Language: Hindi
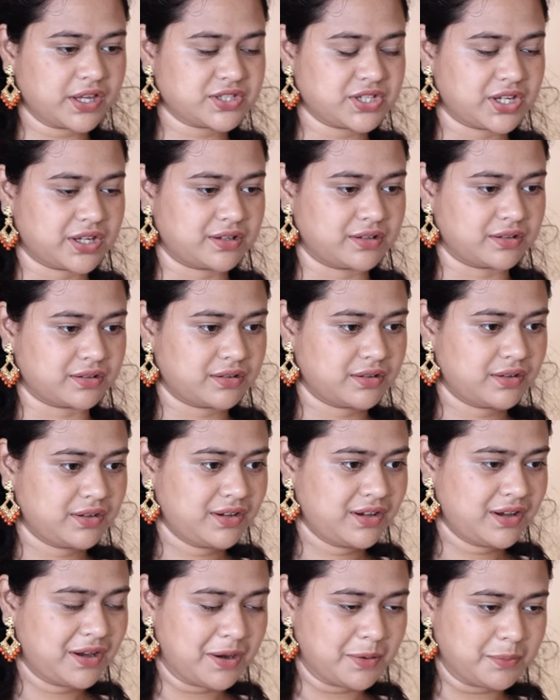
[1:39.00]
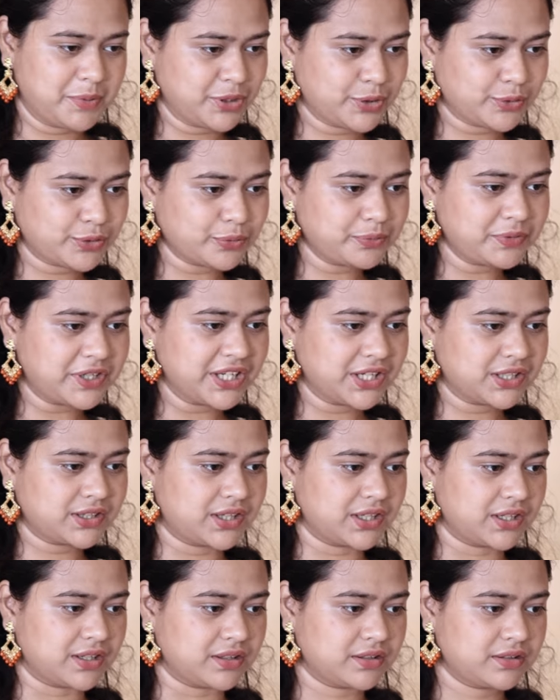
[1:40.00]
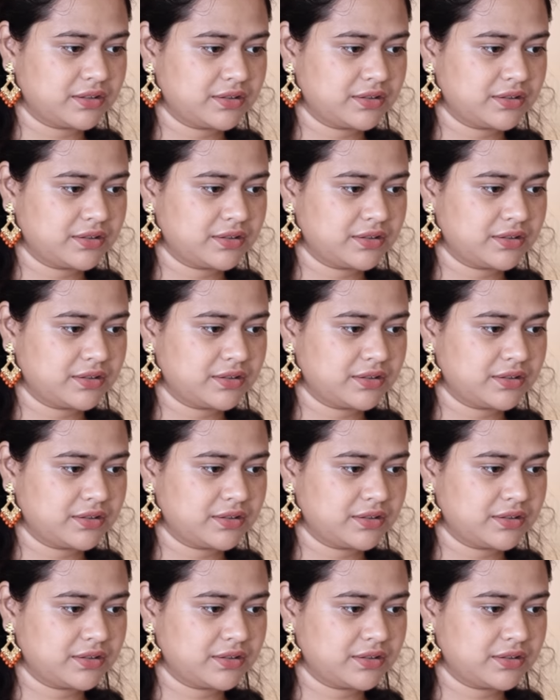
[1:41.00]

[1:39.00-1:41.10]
अचानक अभी तो तुम ठीक थे